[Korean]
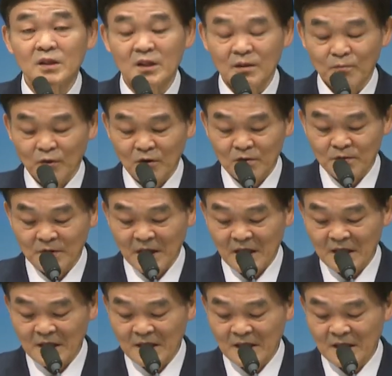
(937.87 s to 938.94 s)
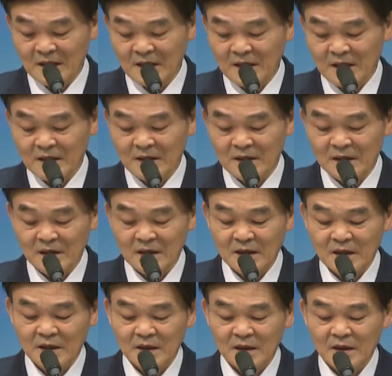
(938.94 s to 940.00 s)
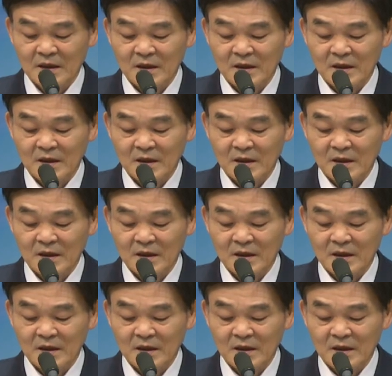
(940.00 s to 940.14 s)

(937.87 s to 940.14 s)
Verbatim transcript: 이 복음을 알게 되는데